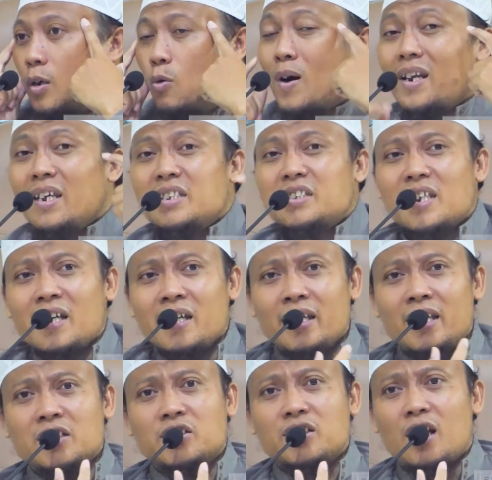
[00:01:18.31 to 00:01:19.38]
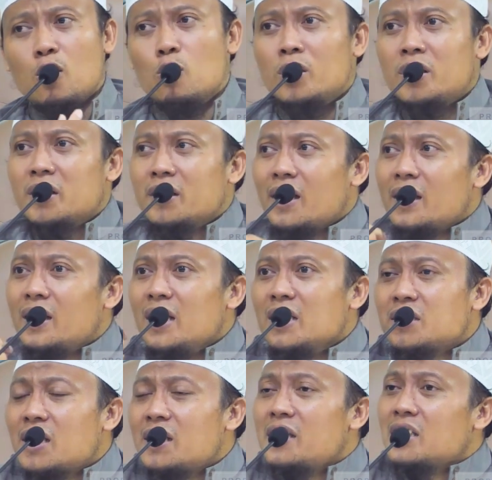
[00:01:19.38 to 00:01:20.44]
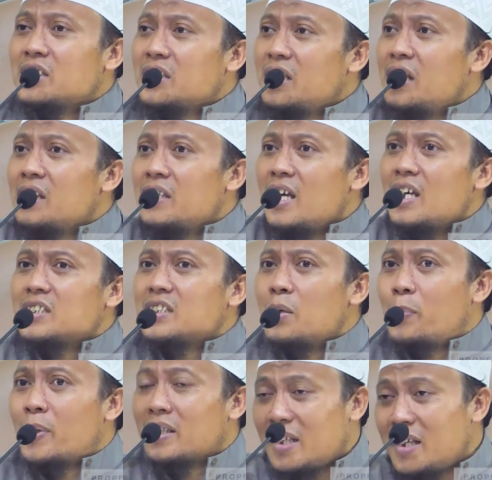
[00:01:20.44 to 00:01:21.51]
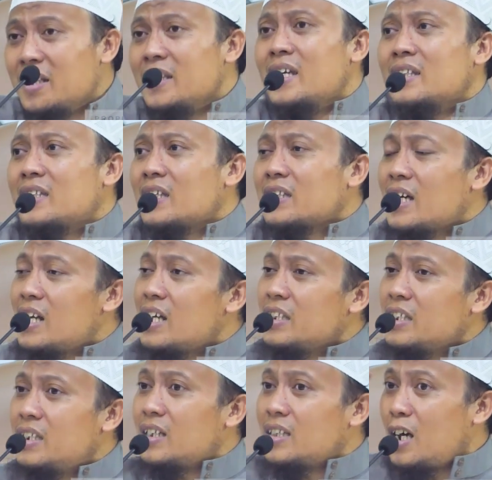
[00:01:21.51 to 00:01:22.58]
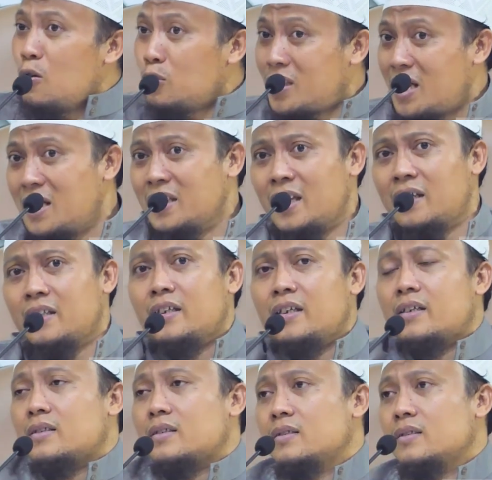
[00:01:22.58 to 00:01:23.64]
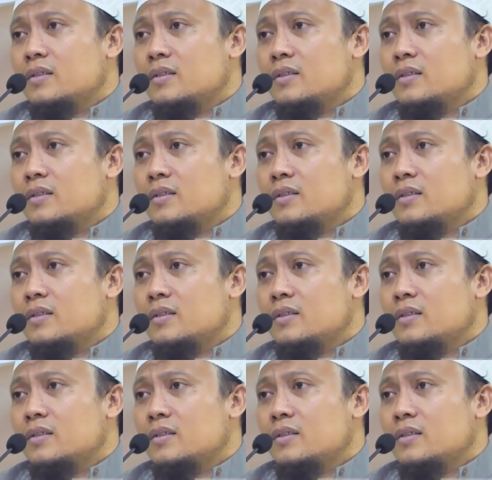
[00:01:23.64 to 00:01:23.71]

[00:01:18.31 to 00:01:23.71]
walisanin saul dengan lisan yang senantiasa bertanya tatkala tidak tahu tanya dia